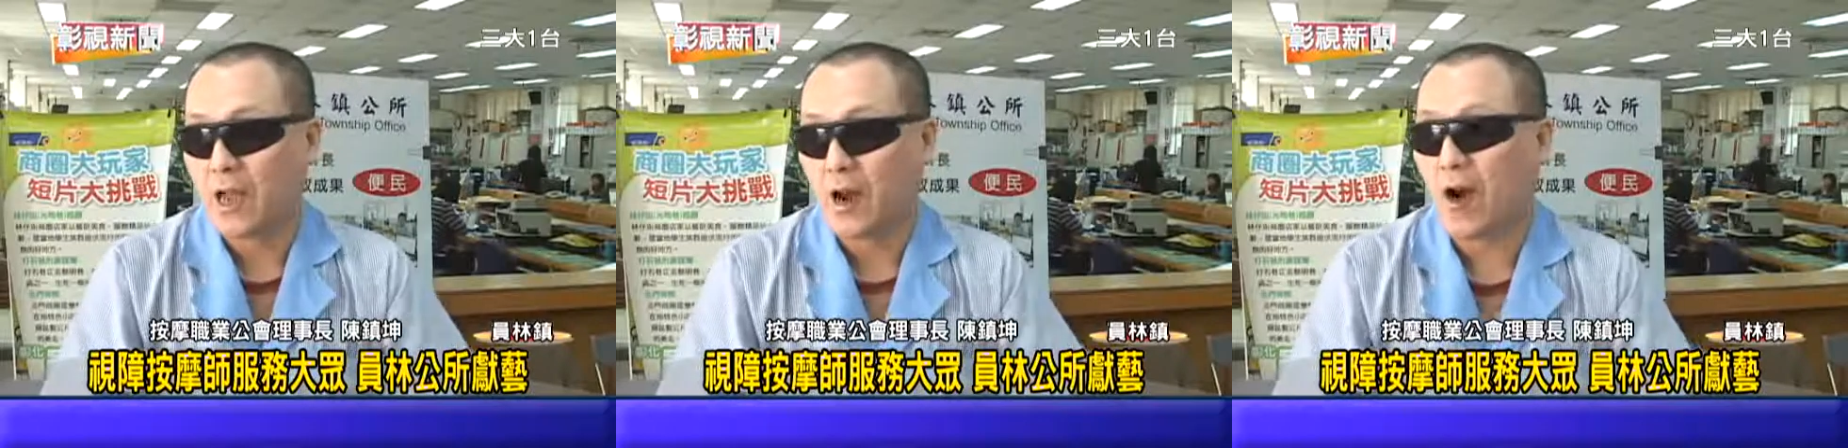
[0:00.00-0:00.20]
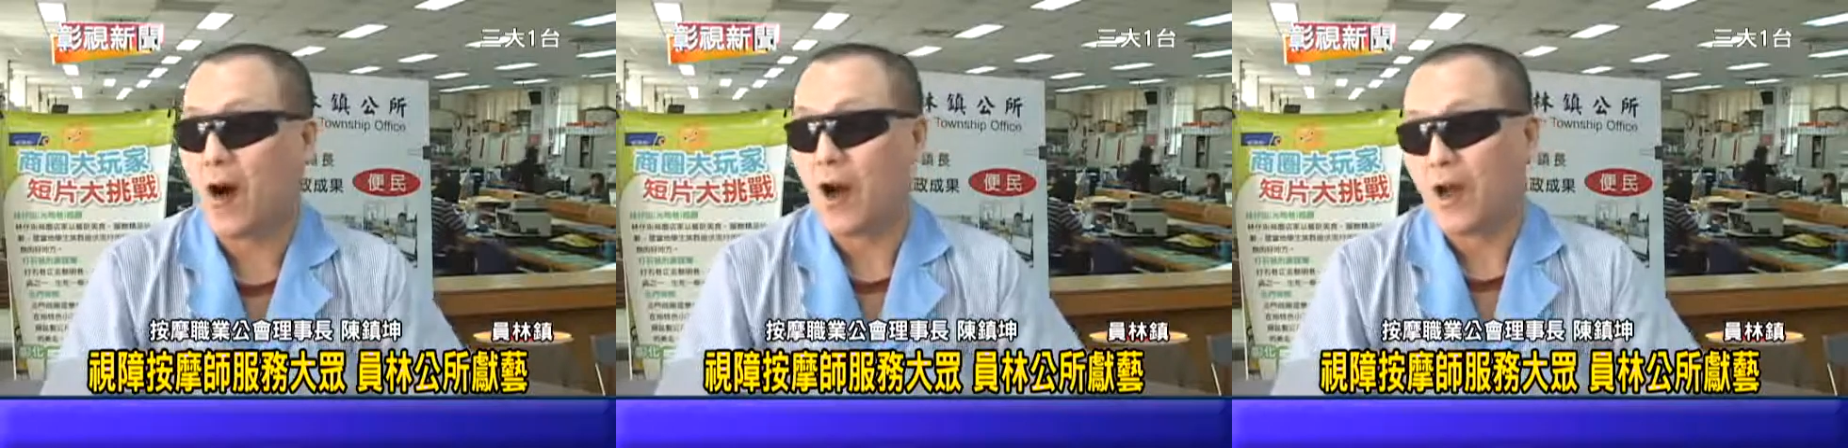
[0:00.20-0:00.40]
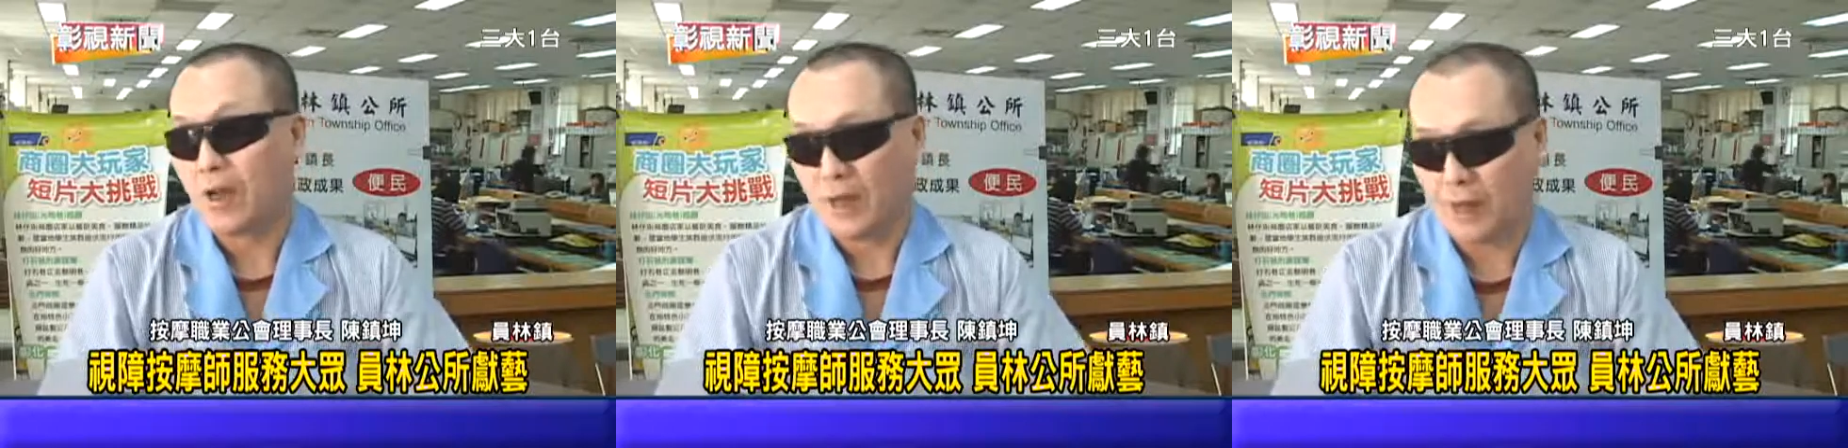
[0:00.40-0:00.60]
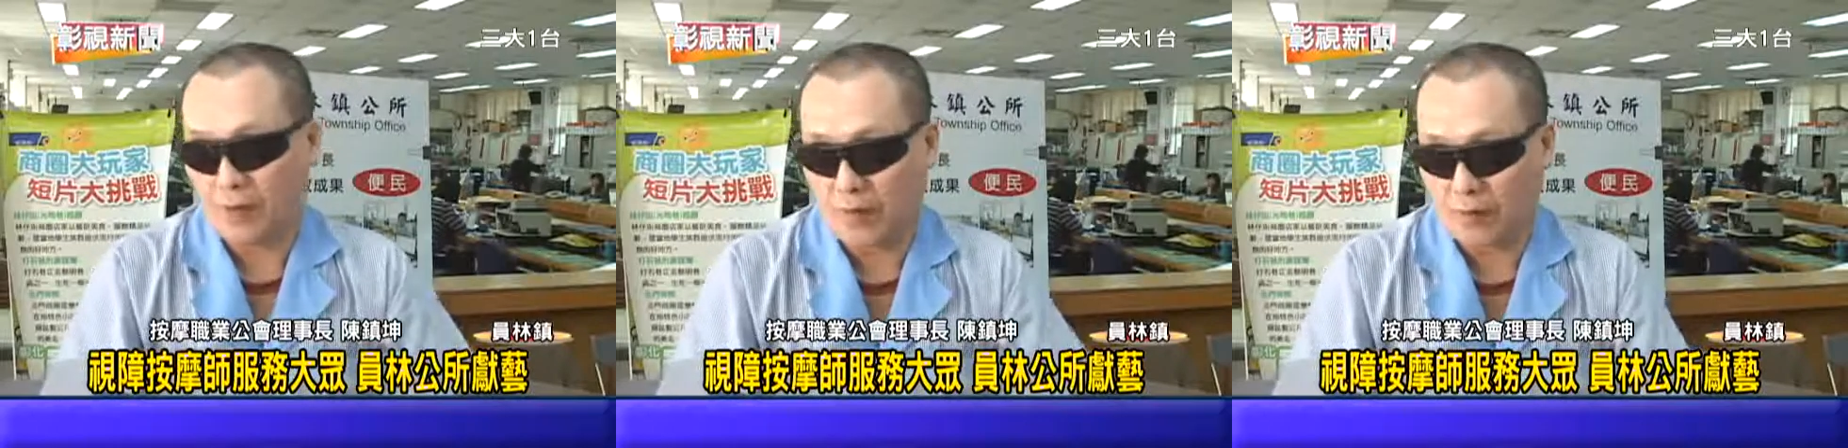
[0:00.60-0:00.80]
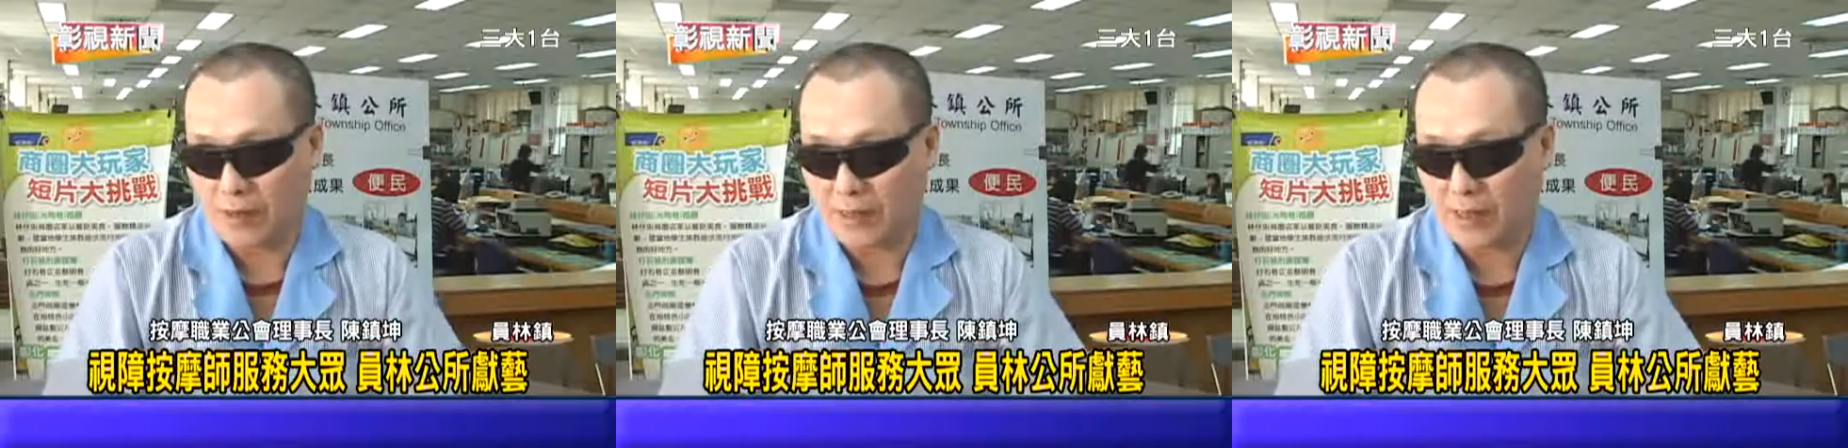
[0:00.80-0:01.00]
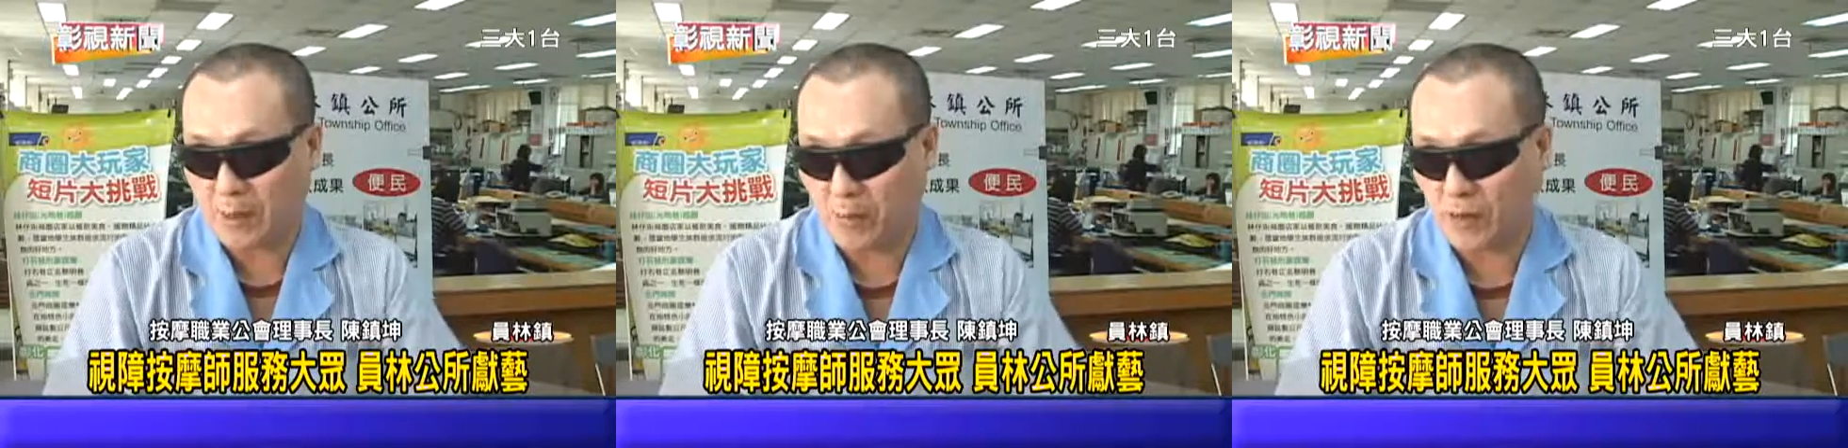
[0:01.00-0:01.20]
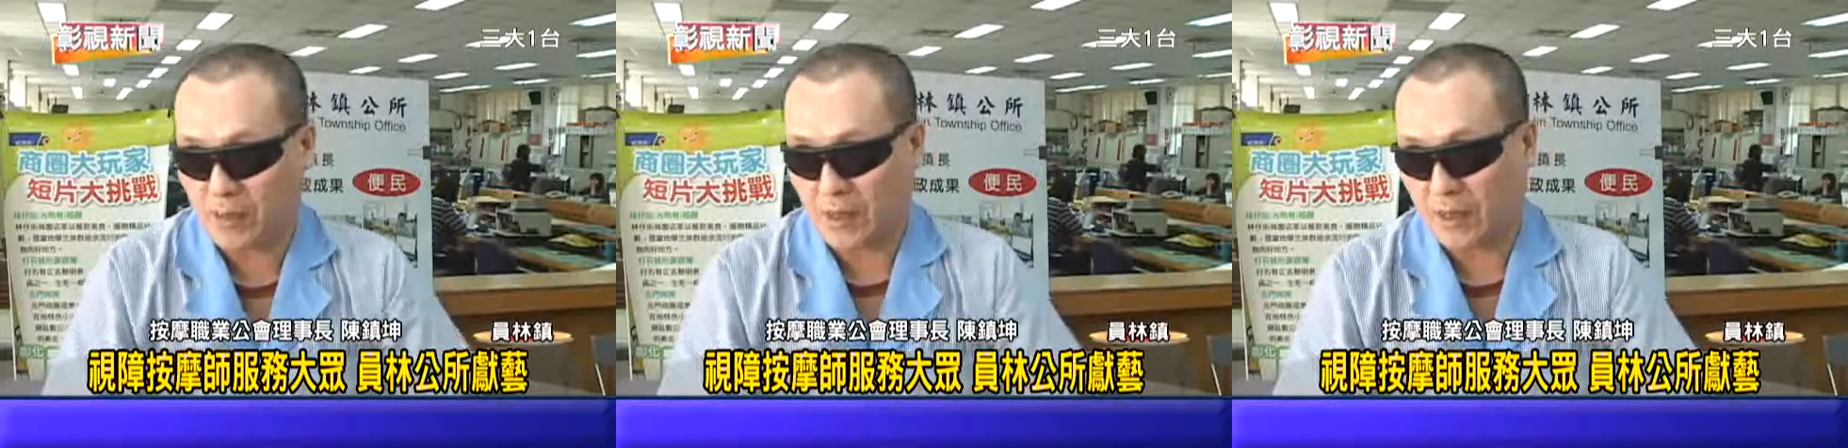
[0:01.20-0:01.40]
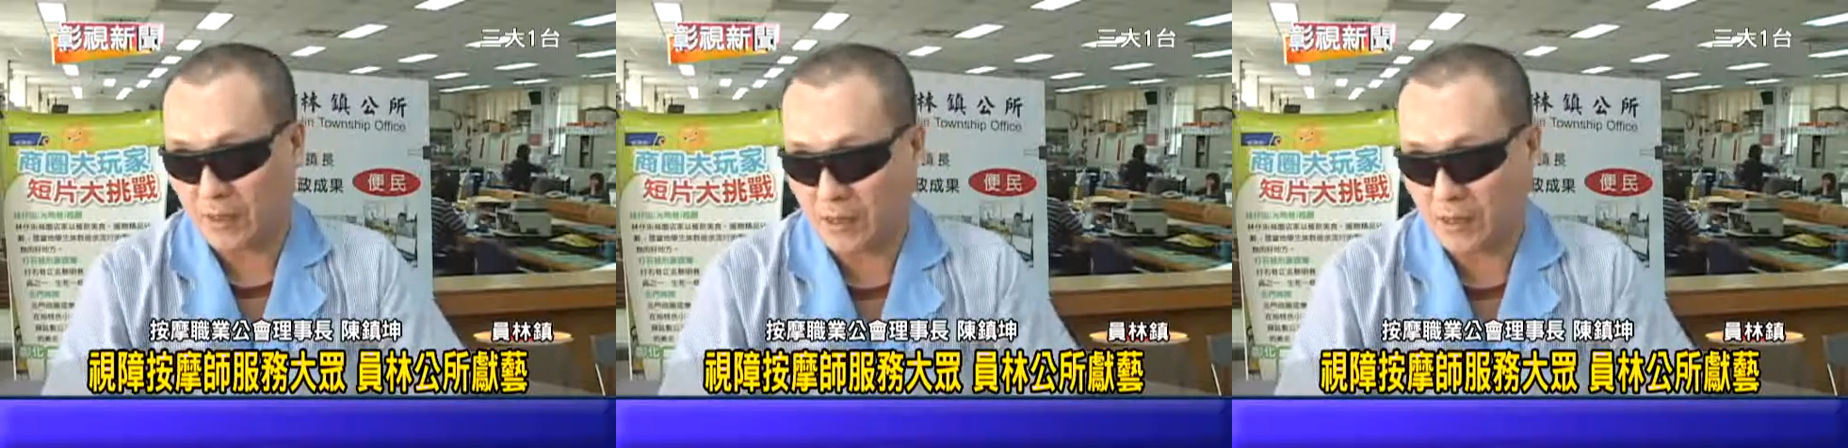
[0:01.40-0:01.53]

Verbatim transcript: 哦，因为我这每一个